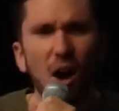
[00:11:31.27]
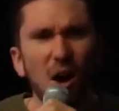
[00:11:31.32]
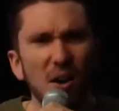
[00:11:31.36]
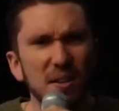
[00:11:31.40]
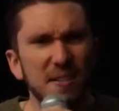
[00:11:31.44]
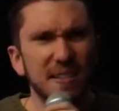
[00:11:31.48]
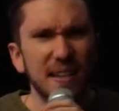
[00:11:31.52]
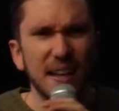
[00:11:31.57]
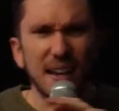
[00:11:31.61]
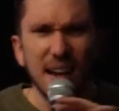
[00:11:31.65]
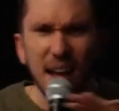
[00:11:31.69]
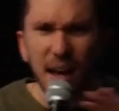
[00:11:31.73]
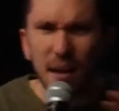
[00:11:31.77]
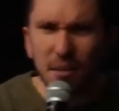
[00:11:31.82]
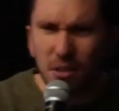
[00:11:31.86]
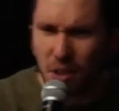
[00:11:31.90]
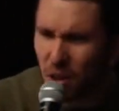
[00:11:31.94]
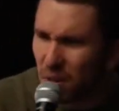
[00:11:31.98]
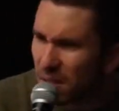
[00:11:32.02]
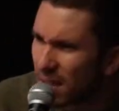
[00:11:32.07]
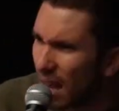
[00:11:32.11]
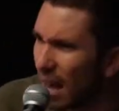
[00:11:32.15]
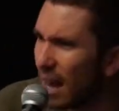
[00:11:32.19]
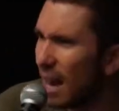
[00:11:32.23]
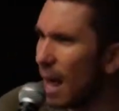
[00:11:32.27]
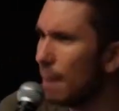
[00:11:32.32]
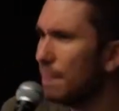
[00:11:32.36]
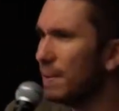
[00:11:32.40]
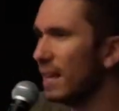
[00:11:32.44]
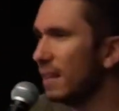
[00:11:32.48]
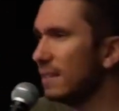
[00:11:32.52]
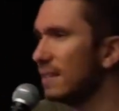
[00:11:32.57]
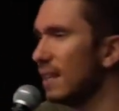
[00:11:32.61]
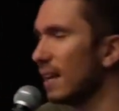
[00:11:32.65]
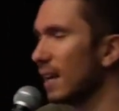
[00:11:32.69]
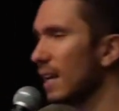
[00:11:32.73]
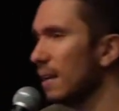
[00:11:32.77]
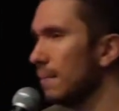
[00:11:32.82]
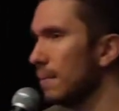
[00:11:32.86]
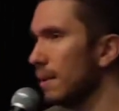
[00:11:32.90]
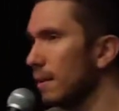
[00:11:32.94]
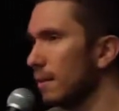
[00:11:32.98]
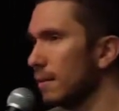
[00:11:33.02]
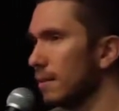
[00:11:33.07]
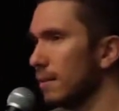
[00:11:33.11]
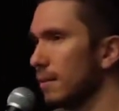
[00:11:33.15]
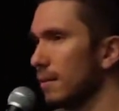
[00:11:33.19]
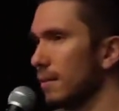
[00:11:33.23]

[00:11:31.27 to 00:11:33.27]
Oh, celle-là, non, elle est habillée terrible.